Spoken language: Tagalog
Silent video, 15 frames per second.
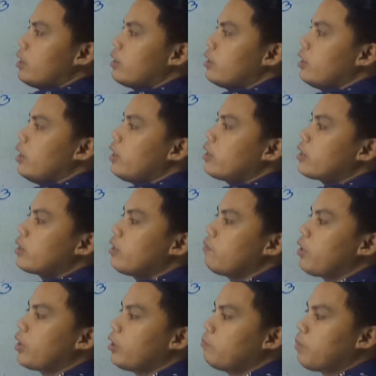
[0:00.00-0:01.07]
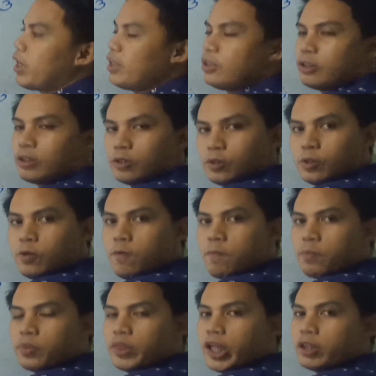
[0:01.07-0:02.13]
6 divided by
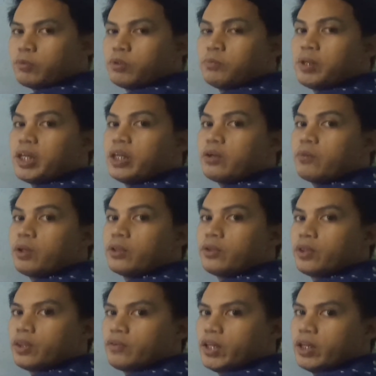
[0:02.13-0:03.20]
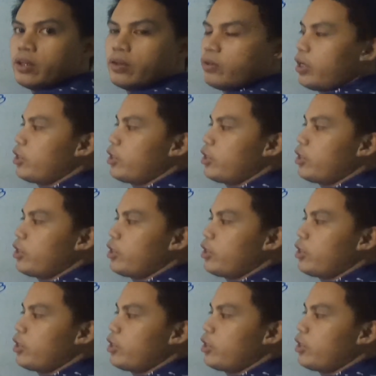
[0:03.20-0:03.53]
2, that would be equal to 3.